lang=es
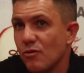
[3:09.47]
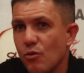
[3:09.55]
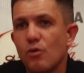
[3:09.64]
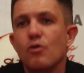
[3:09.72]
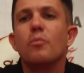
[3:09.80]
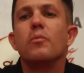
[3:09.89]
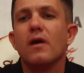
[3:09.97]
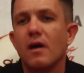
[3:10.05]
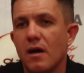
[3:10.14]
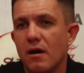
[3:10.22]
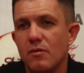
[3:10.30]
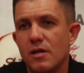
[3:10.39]
gol lo
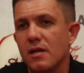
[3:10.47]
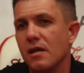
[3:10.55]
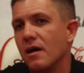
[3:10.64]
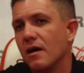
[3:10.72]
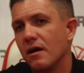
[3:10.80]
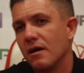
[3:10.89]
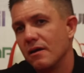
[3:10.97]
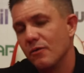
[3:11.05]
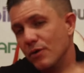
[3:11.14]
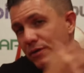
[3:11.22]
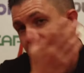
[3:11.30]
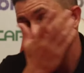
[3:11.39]
pega Abelia y
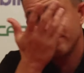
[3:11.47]
bueno,